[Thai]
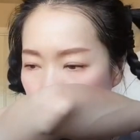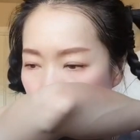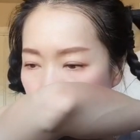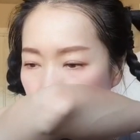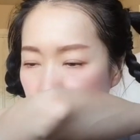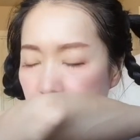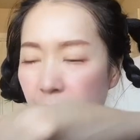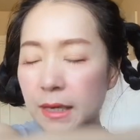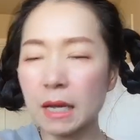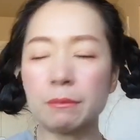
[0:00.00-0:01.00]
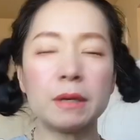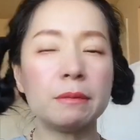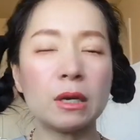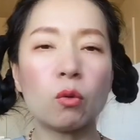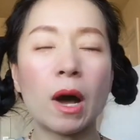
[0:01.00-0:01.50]
เปิดมาเนี่ยมัน
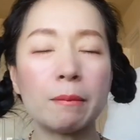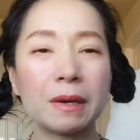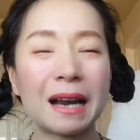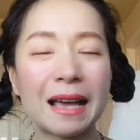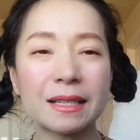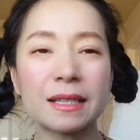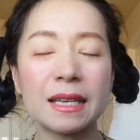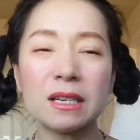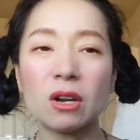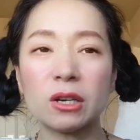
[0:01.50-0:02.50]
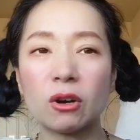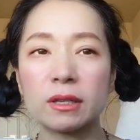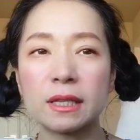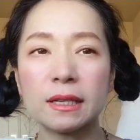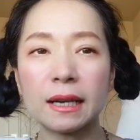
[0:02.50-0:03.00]
มีความกราสซี่หน่อยๆ
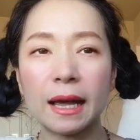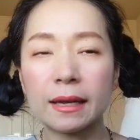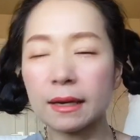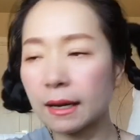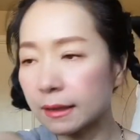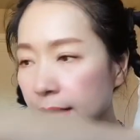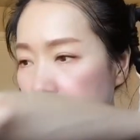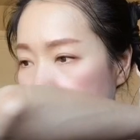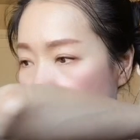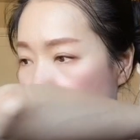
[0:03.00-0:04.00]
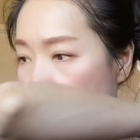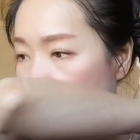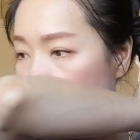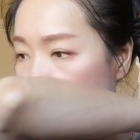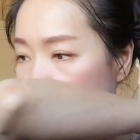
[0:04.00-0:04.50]
ซึ่งคล้ายกับอันนี้แต่ว่า
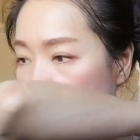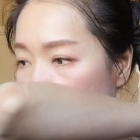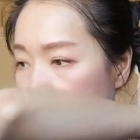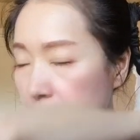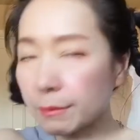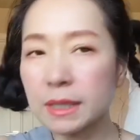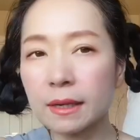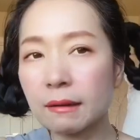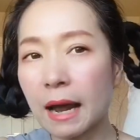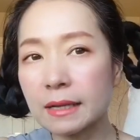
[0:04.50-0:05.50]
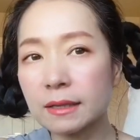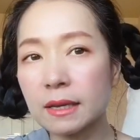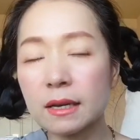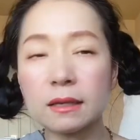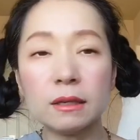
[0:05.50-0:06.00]
อันนี้มันจะกราสซี่
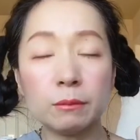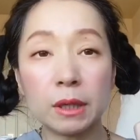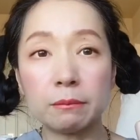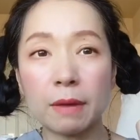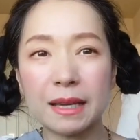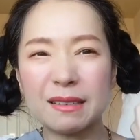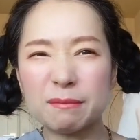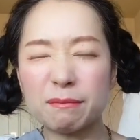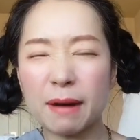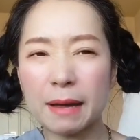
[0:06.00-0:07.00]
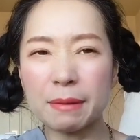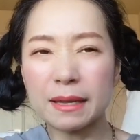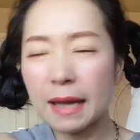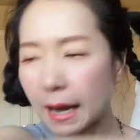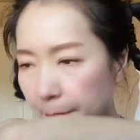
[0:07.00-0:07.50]
ก็คือเหมือนใบไม้ใบ
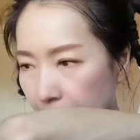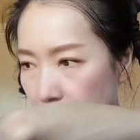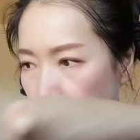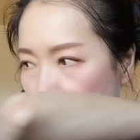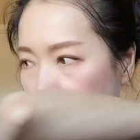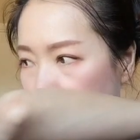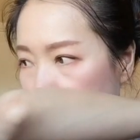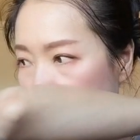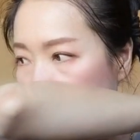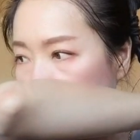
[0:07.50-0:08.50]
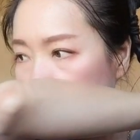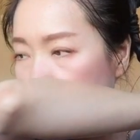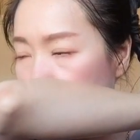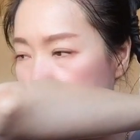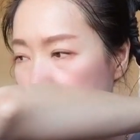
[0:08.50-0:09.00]
หญ้ามากกว่าอันนี้
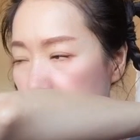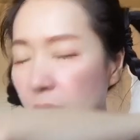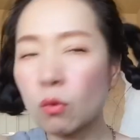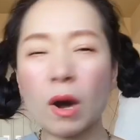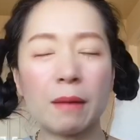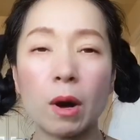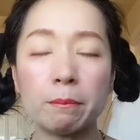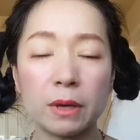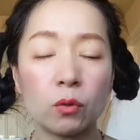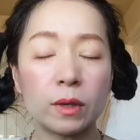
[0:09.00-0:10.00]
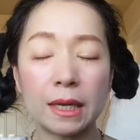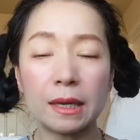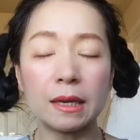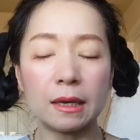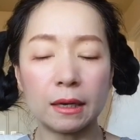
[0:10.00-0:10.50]
มันจะมีความมิล
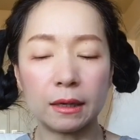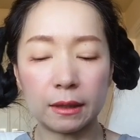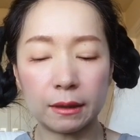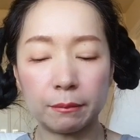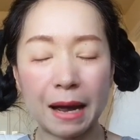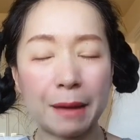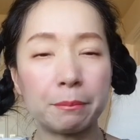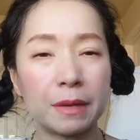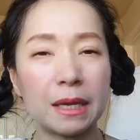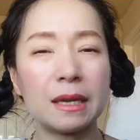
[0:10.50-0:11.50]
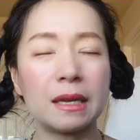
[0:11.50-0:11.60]
กี้เอ่อบาร์มี่